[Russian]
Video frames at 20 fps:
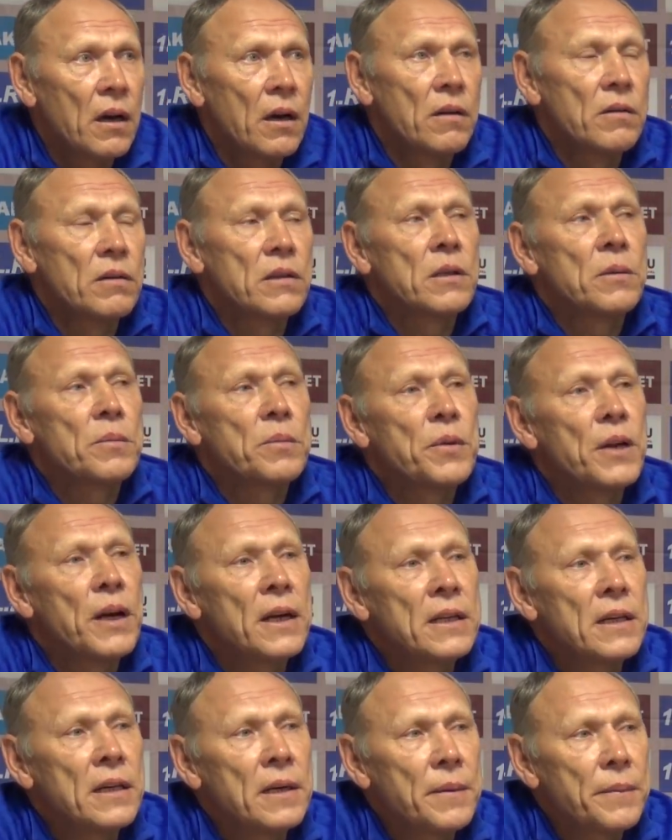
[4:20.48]
в этом
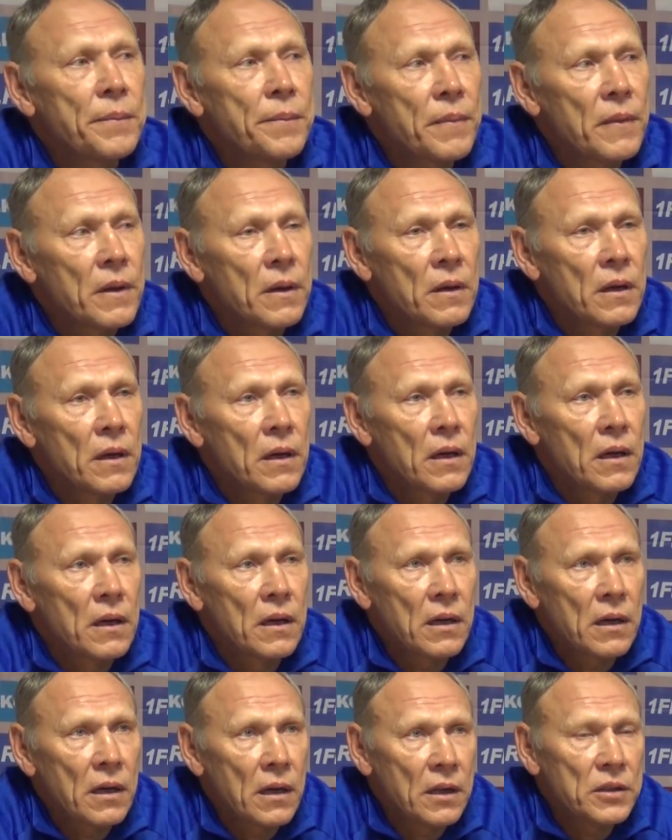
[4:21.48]
плане
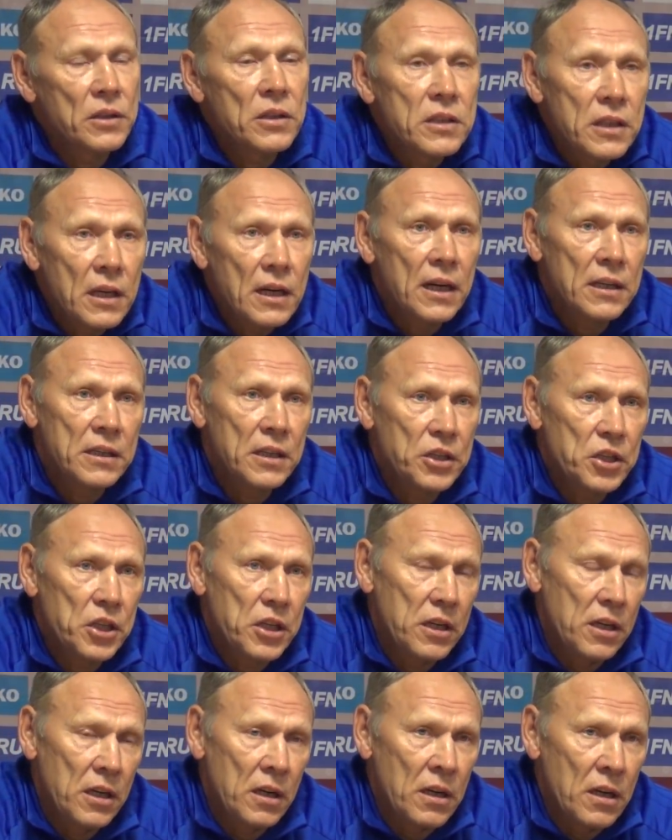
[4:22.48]
а, не терять
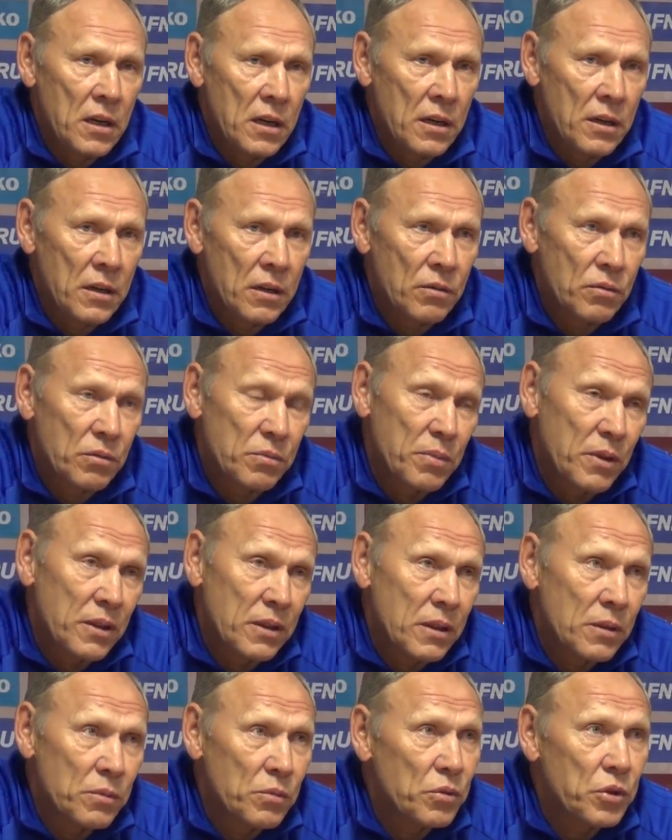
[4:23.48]
очки. Вот
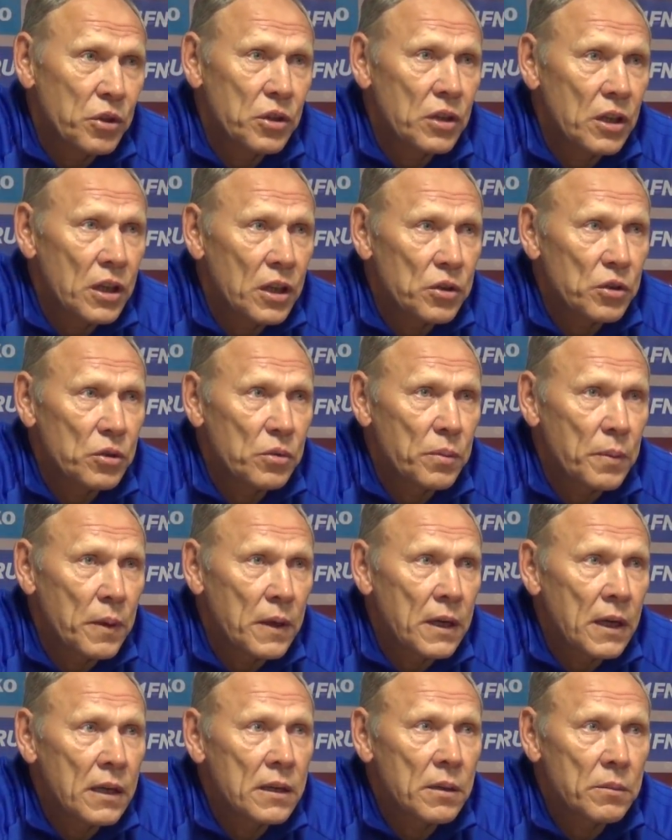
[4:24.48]
поэтому считаю, что
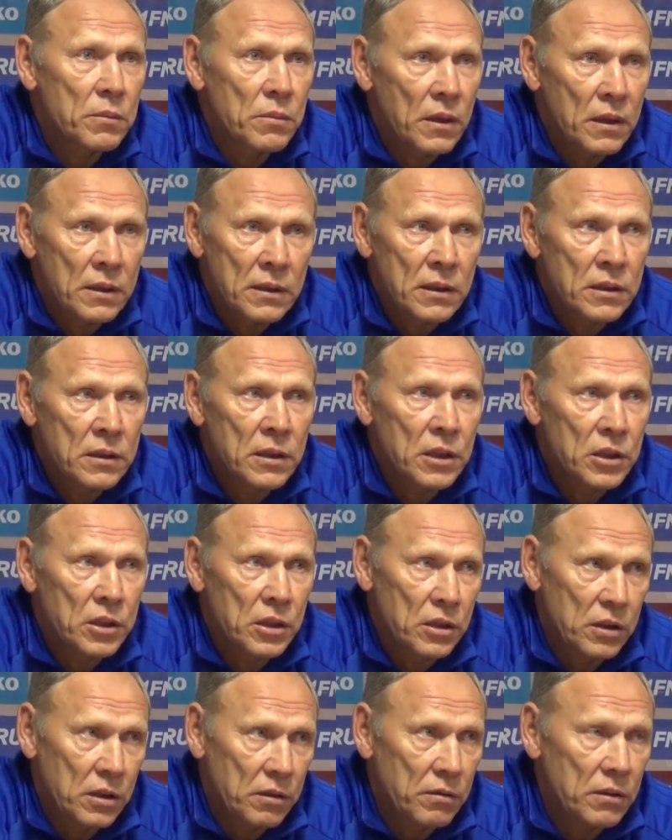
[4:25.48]
пока нам
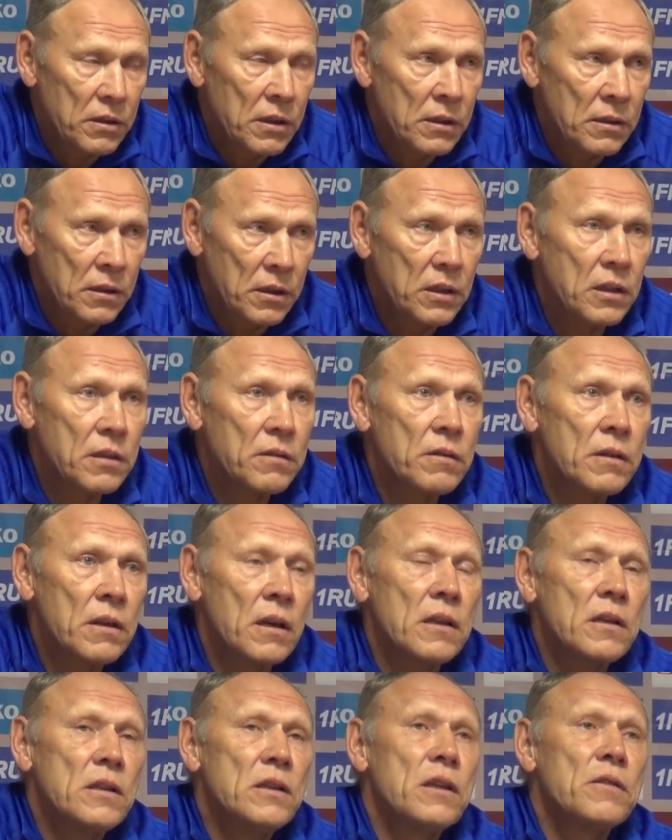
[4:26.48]
однозначно не, хват, не, хват,
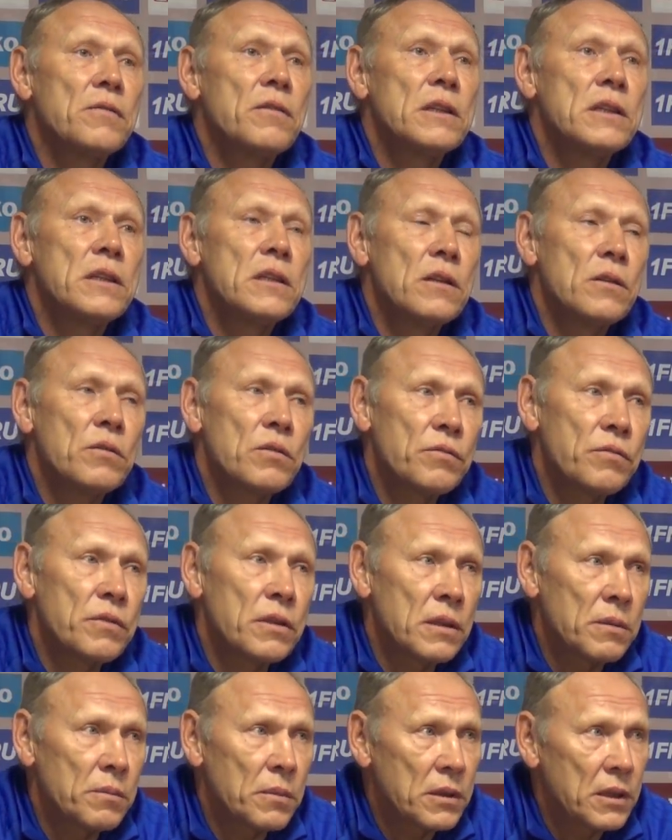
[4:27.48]
не хватило вот в
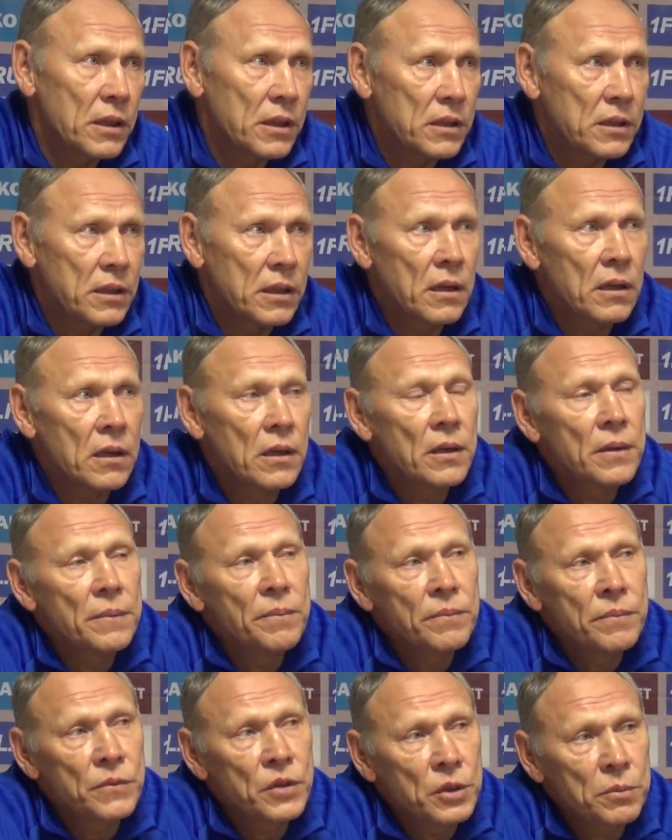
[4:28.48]
этом отрезке
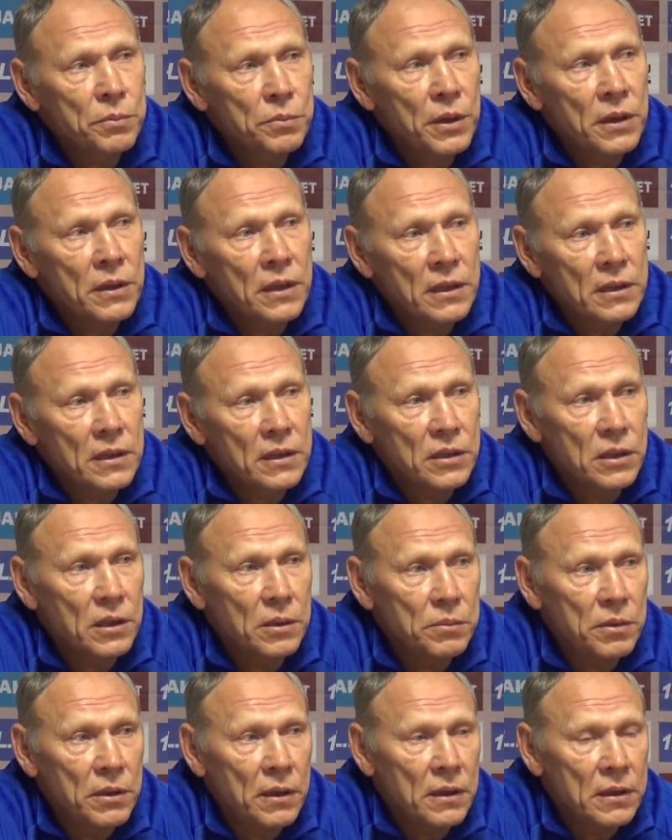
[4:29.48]
чемпионата
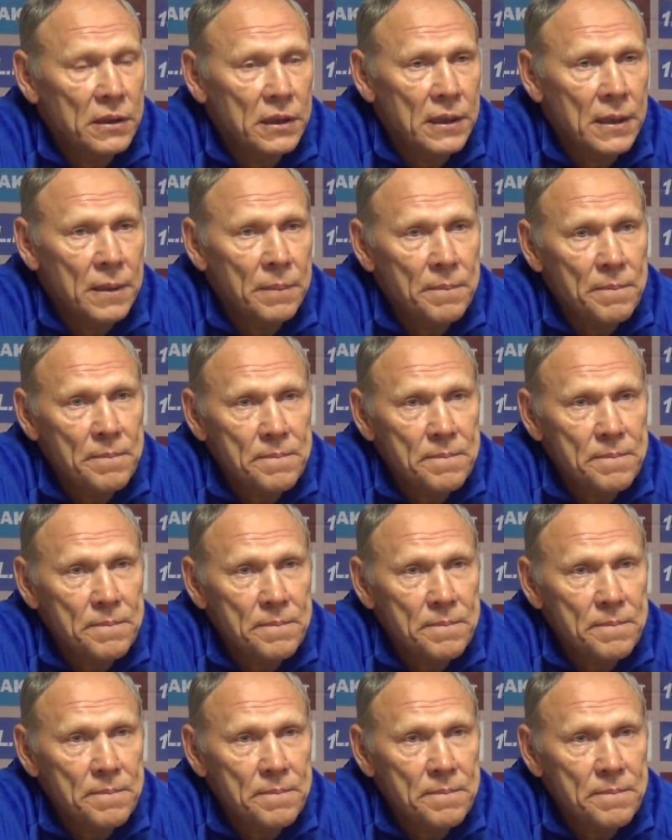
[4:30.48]
стабильности.